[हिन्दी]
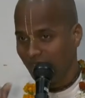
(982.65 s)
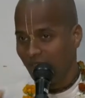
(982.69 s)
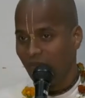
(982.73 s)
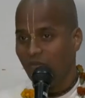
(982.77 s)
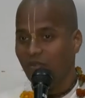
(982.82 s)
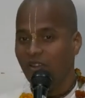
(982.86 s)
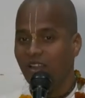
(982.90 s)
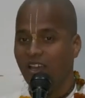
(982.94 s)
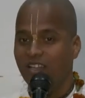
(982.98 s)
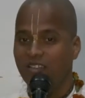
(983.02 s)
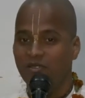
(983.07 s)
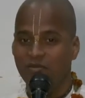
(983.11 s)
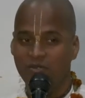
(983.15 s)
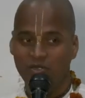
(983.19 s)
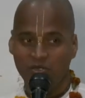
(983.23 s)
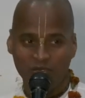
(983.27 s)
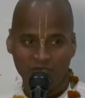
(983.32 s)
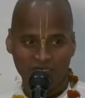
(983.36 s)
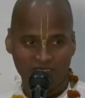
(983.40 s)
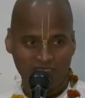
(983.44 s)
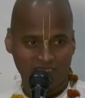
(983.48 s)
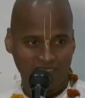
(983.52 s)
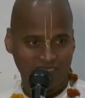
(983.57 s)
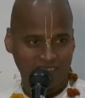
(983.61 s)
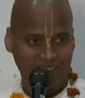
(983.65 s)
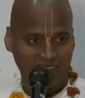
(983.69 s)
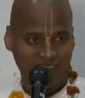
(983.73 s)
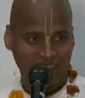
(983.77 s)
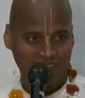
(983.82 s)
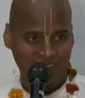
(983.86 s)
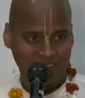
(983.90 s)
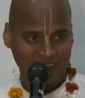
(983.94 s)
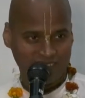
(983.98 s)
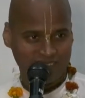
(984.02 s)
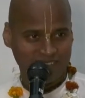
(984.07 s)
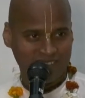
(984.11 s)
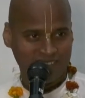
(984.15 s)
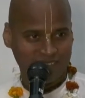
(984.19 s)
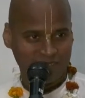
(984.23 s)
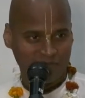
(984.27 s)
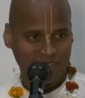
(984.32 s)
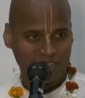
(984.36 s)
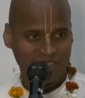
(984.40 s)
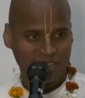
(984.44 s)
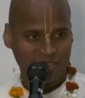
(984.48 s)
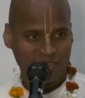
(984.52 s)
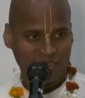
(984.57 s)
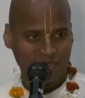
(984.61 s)
अपराध भी हो सकता है किसी
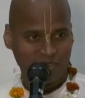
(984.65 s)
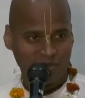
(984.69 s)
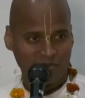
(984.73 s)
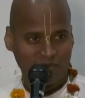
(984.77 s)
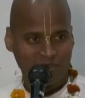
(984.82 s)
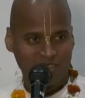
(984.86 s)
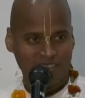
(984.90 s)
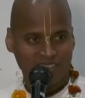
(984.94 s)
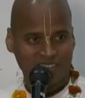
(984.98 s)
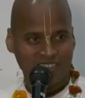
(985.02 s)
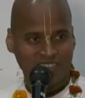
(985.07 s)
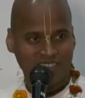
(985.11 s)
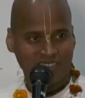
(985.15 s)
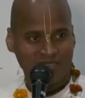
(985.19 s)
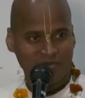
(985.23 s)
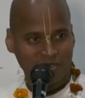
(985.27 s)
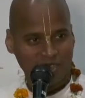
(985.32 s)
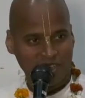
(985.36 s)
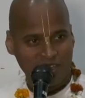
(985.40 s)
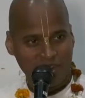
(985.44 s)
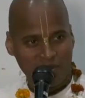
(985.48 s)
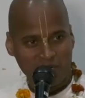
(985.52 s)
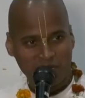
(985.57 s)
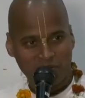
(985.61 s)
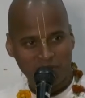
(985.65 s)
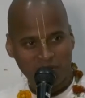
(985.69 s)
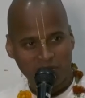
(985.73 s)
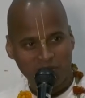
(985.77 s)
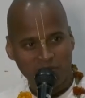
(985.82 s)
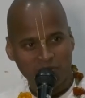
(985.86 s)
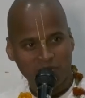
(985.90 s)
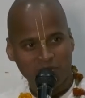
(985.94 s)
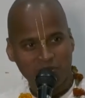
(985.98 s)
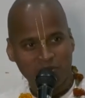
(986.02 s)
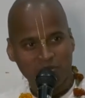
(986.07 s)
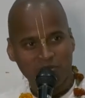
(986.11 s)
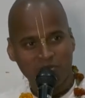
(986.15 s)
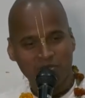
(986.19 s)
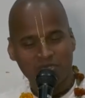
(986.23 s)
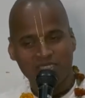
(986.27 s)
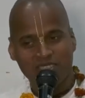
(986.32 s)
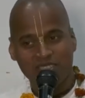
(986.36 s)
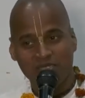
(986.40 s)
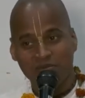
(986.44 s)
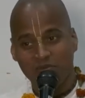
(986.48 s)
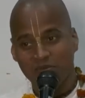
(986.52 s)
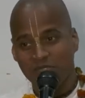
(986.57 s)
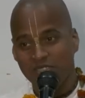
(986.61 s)
वैष्णव के पास गए बोले आप योग्य हो कि
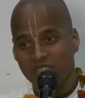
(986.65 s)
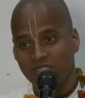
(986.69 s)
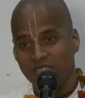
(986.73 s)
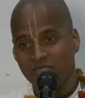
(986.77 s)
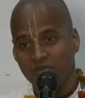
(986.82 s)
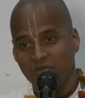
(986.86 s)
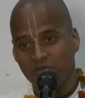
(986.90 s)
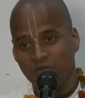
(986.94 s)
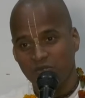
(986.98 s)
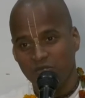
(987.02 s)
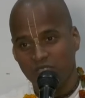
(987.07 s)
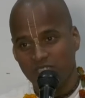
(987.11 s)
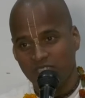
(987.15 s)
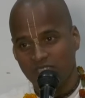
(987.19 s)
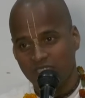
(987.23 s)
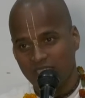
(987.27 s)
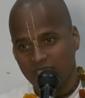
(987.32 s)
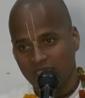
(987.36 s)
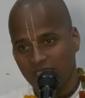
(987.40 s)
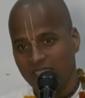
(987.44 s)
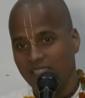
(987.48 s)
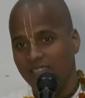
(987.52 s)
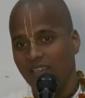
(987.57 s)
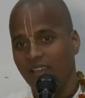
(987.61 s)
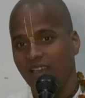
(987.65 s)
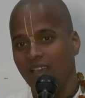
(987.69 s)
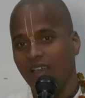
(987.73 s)
नहीं प्रश्न पूछे कि नहीं